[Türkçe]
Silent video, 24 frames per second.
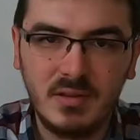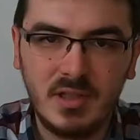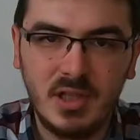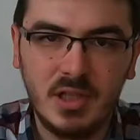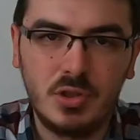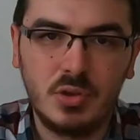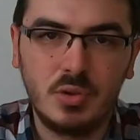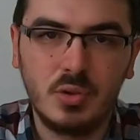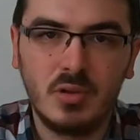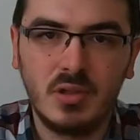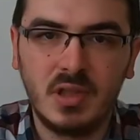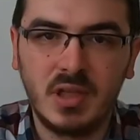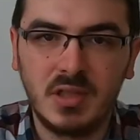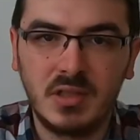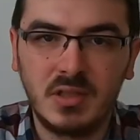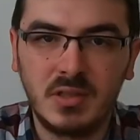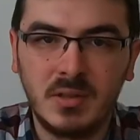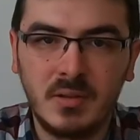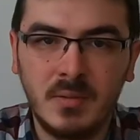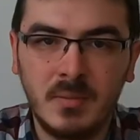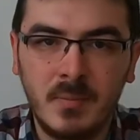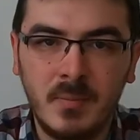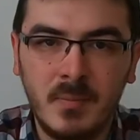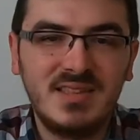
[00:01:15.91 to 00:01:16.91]
geçiyorlar.
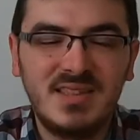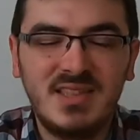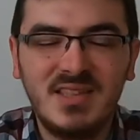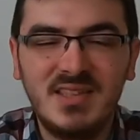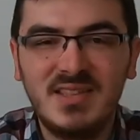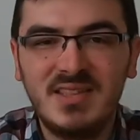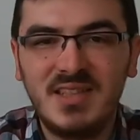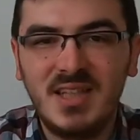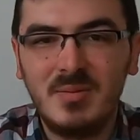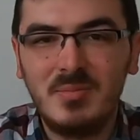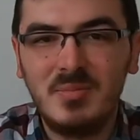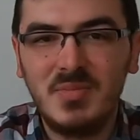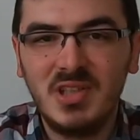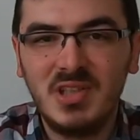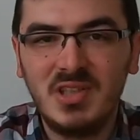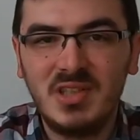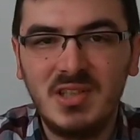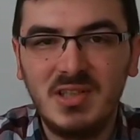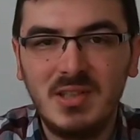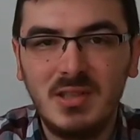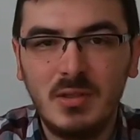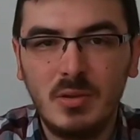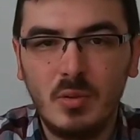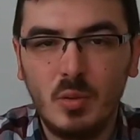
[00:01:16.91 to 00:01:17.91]

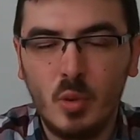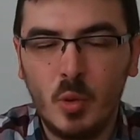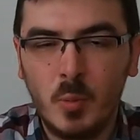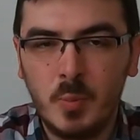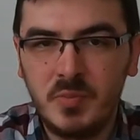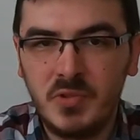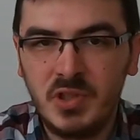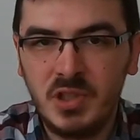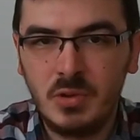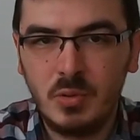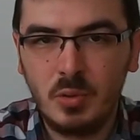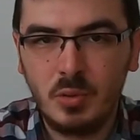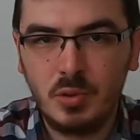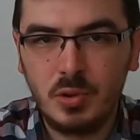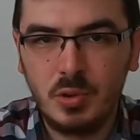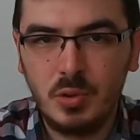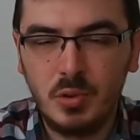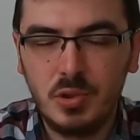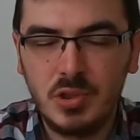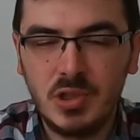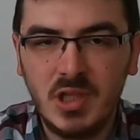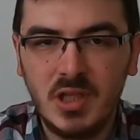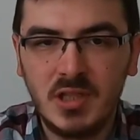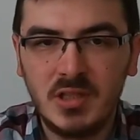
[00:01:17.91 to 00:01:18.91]
Sistemdeki optik
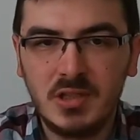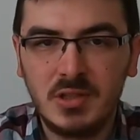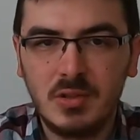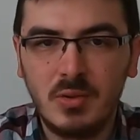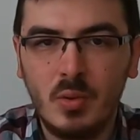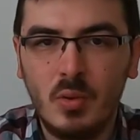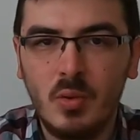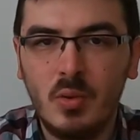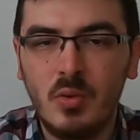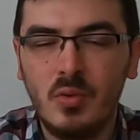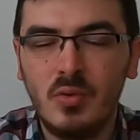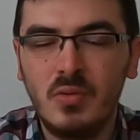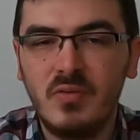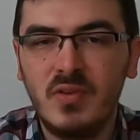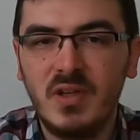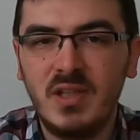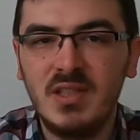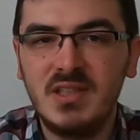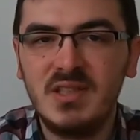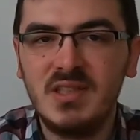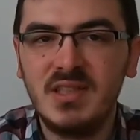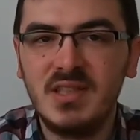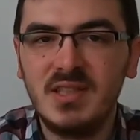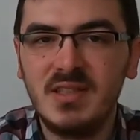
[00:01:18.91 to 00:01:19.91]
okuyucular o
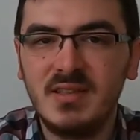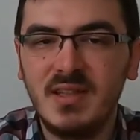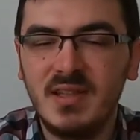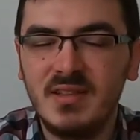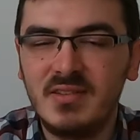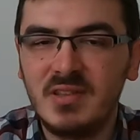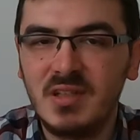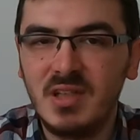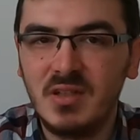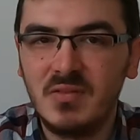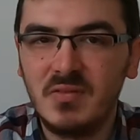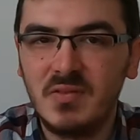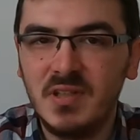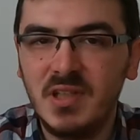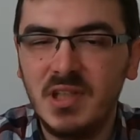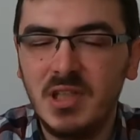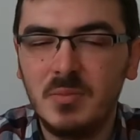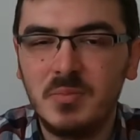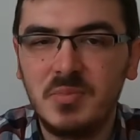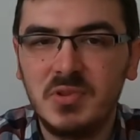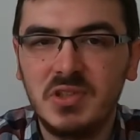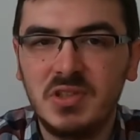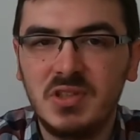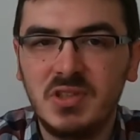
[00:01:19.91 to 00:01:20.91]
valizlerin etrafına
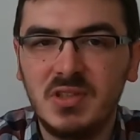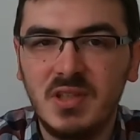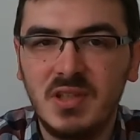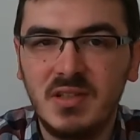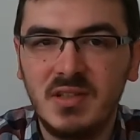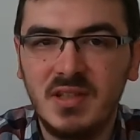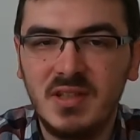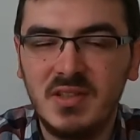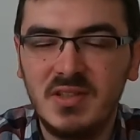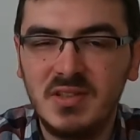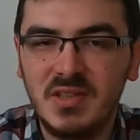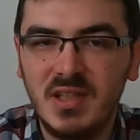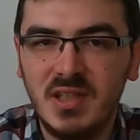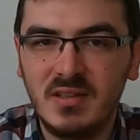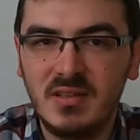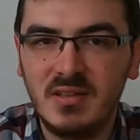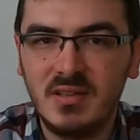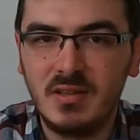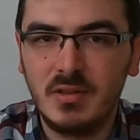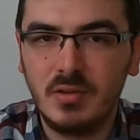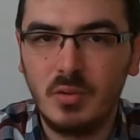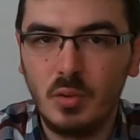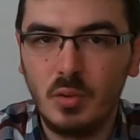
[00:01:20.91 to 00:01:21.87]
yapıştırılan etiketleri